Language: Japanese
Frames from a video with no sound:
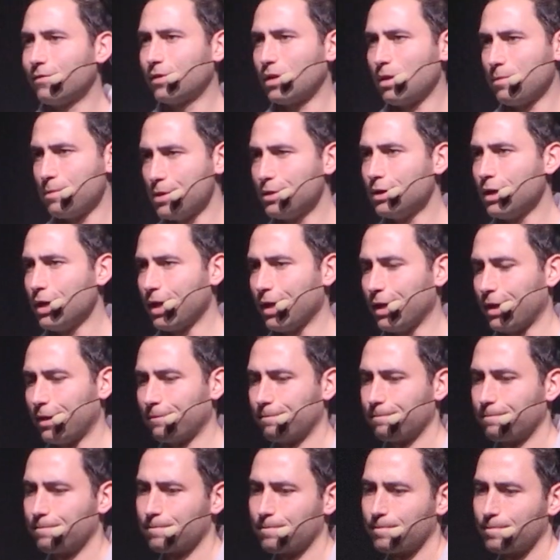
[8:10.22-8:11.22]
力
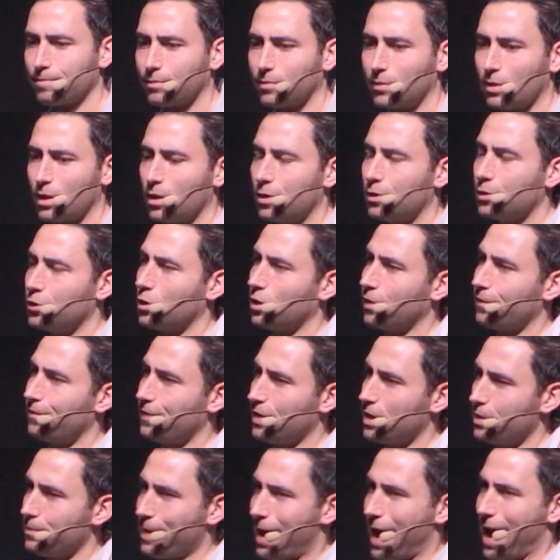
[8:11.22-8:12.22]
パートナーシップなしでは実
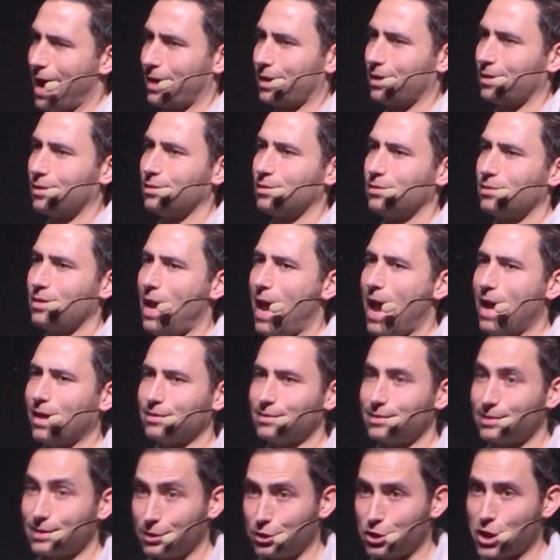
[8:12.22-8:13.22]
現できませんでした
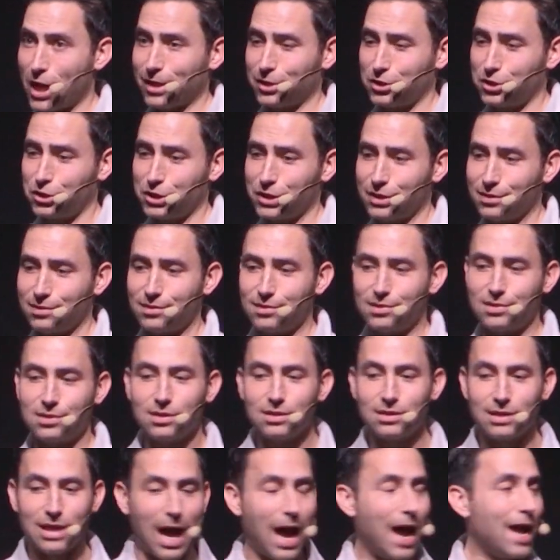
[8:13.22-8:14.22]
皆様からの
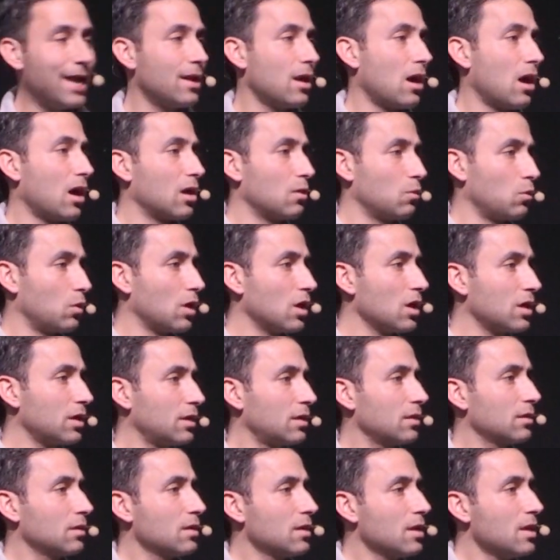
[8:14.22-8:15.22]
フィードバックやご
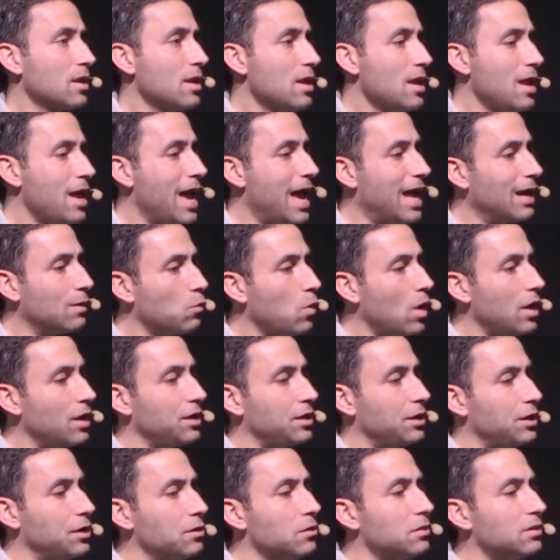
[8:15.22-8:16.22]
提案などが
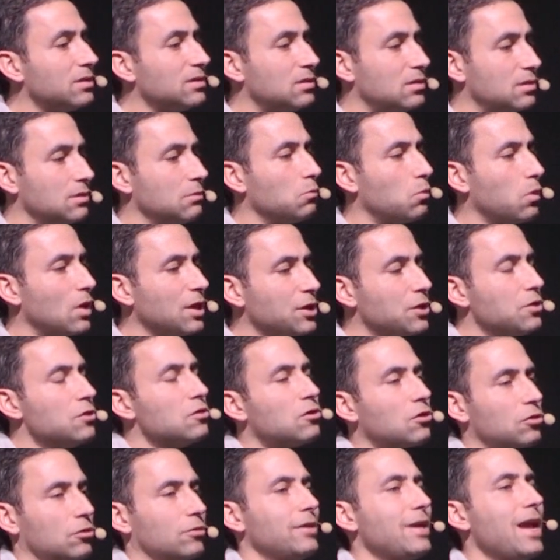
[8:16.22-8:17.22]
我々の仕事の
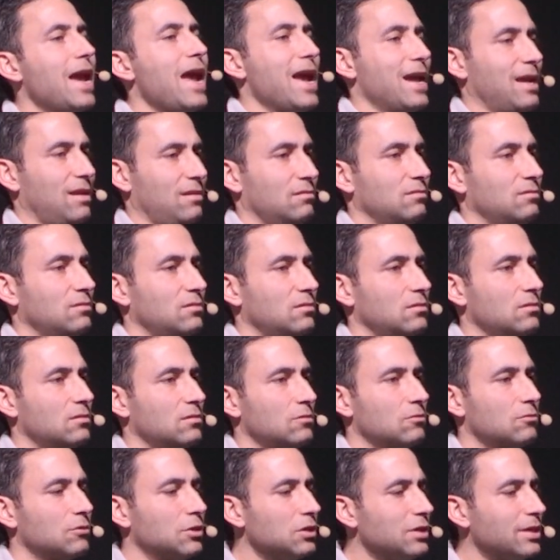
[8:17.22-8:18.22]
ガイドになります
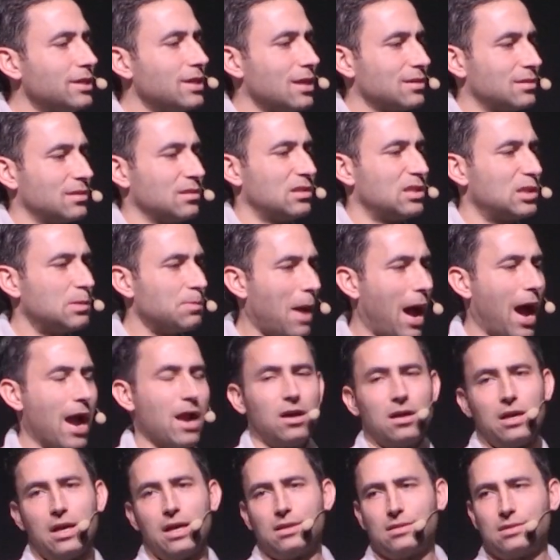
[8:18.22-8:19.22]
皆様の
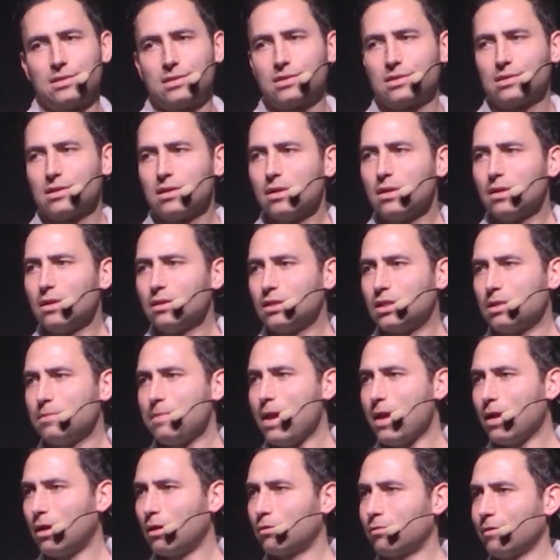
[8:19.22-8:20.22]
成果制作
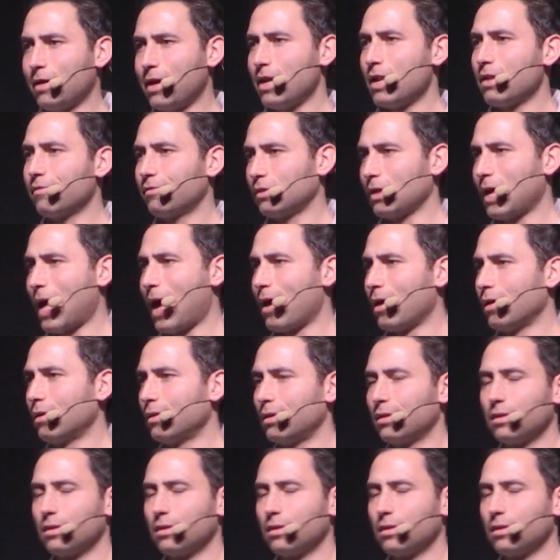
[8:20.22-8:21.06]
物というものが私た